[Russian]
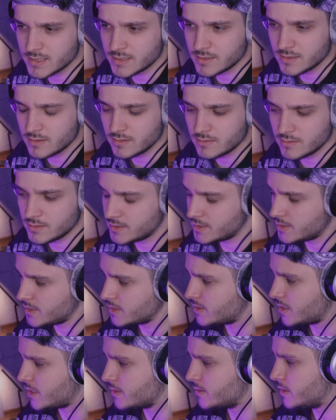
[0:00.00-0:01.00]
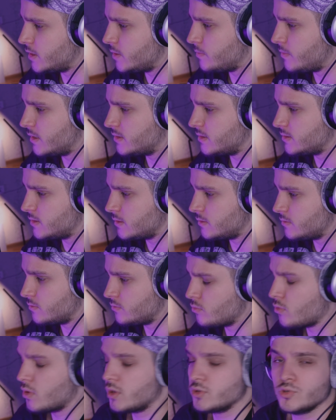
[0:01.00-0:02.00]
честно, со странной анимацией.
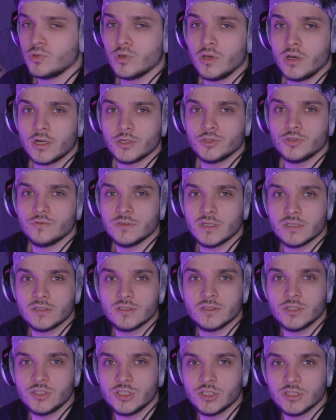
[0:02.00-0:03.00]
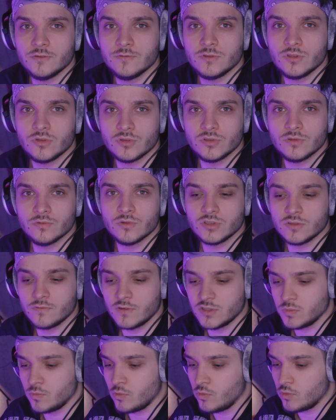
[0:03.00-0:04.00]
Ну а что я хочу взять с
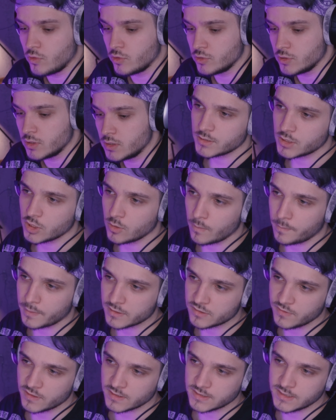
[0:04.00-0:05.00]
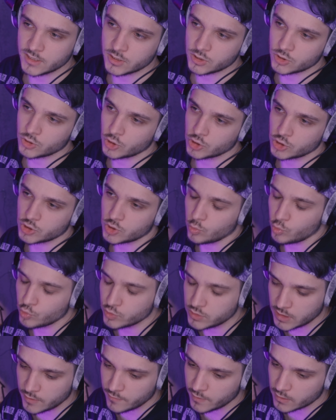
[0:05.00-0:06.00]
1998 года? Чтобы подтвердить то, что
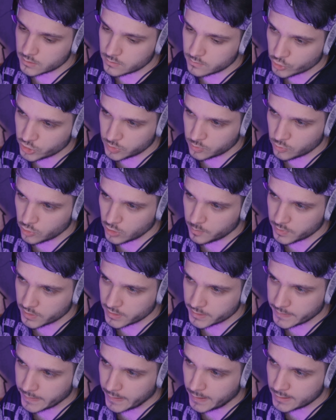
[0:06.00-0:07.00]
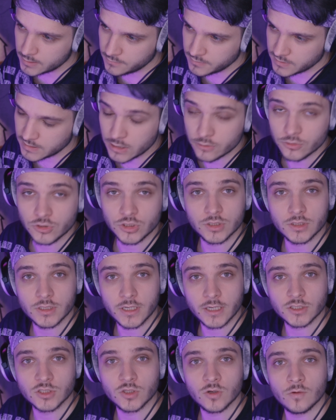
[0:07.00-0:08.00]
у Зиверт очень много плагиатов, следующий
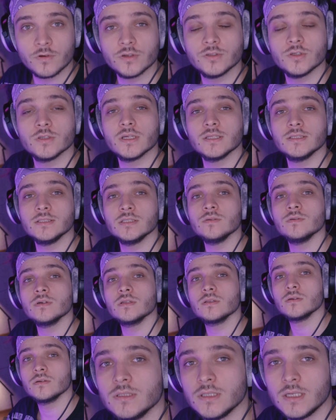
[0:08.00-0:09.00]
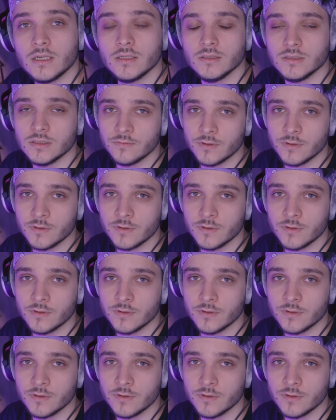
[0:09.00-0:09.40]
трек снова идет от Зиверт. Или